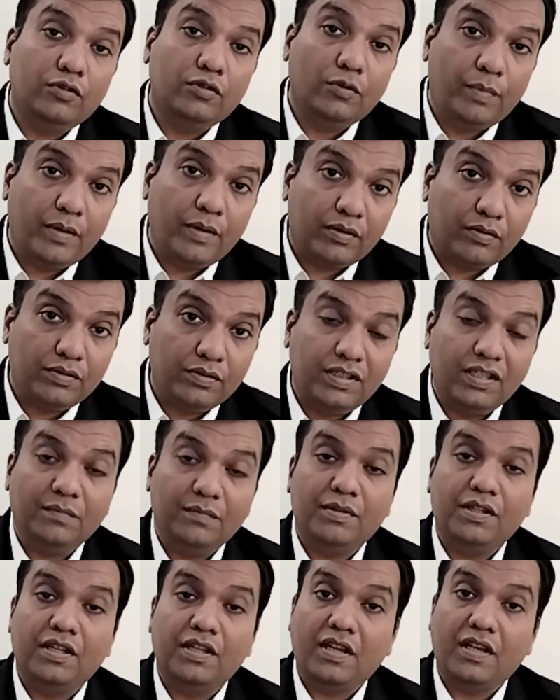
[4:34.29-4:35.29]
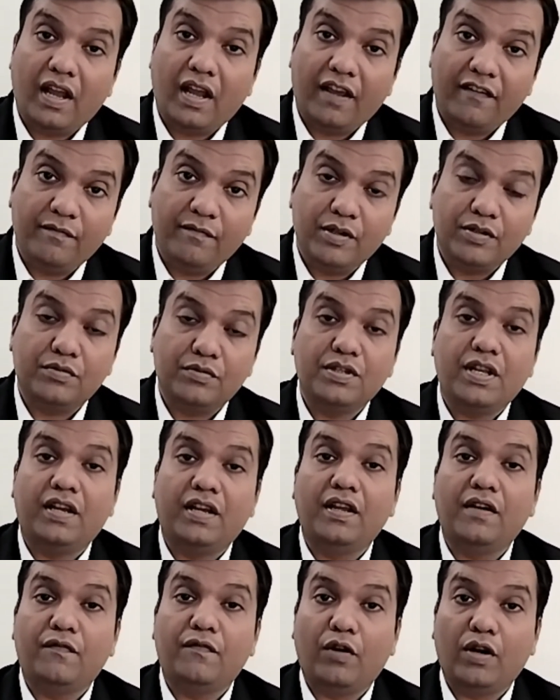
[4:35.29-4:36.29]
दोपहर को तीन बजे लाइव में जुड़
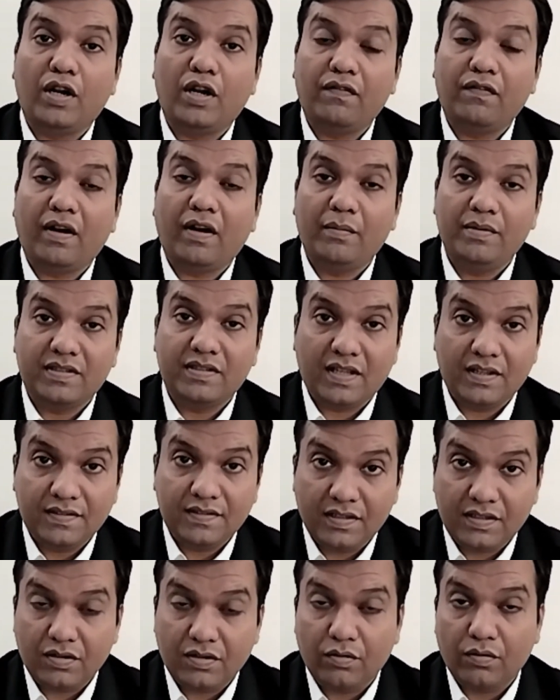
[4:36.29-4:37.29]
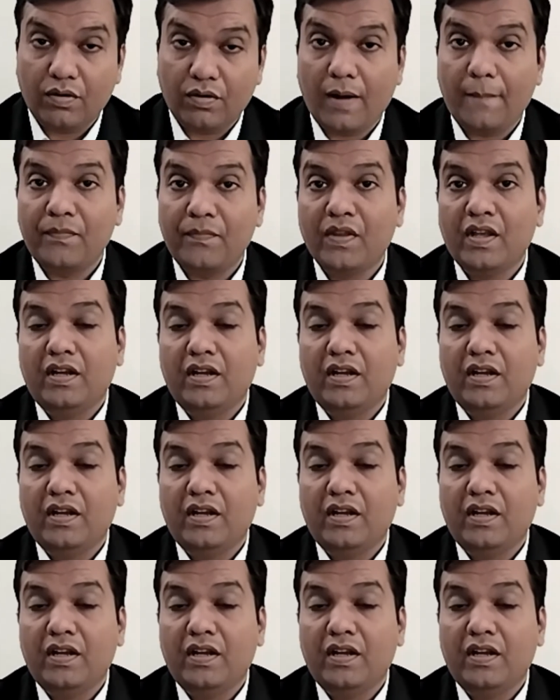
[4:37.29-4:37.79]
जाइए फोर्टी फाइव मिनट्स का सेशन होगा